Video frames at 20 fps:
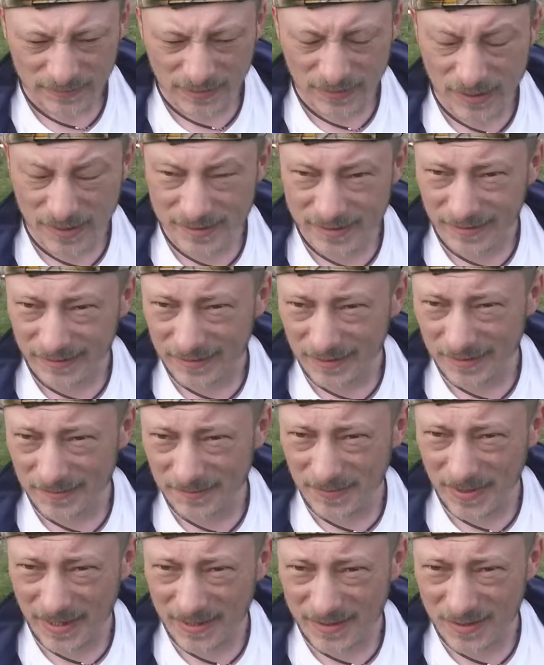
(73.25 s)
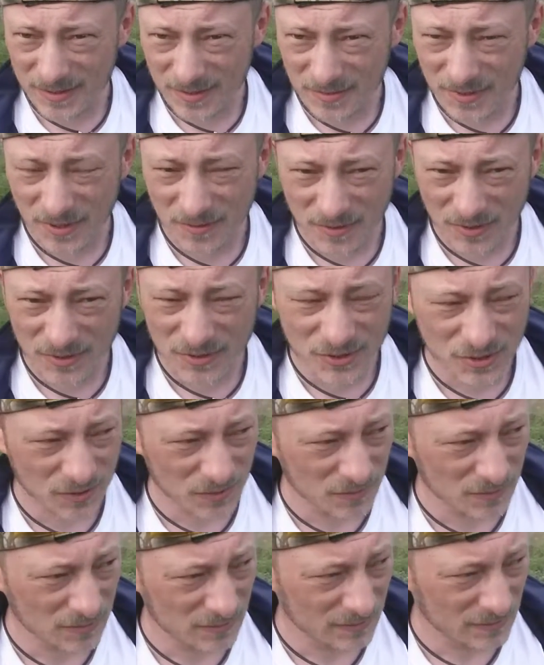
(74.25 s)
No i niestety bardzo sobie ją
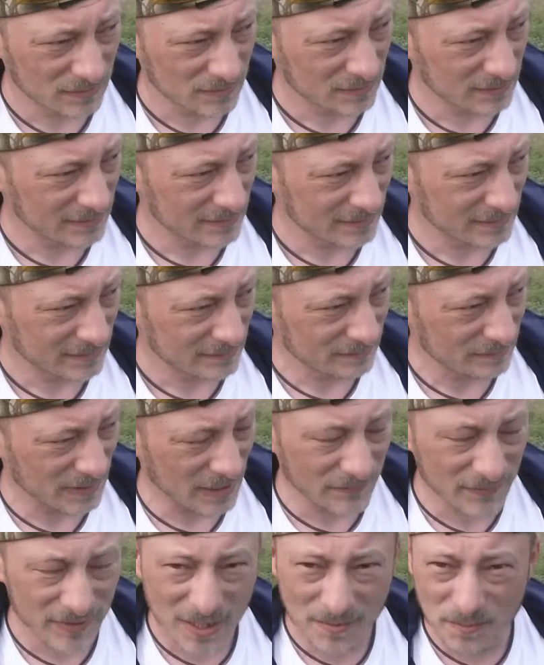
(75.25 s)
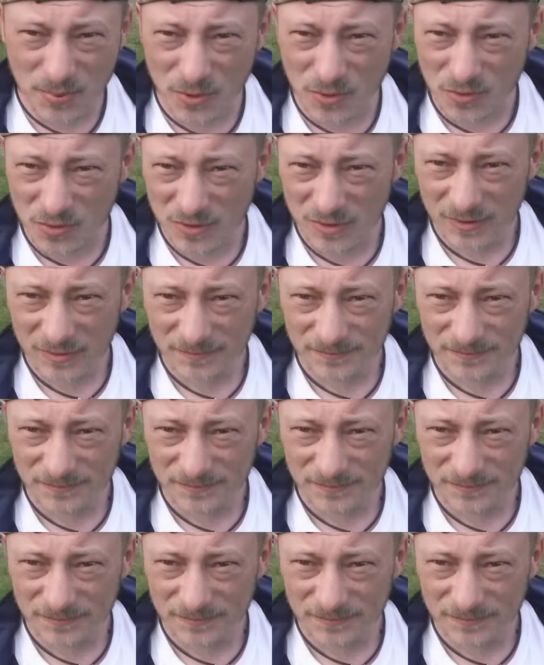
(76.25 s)
rozciął. Prawie na pół.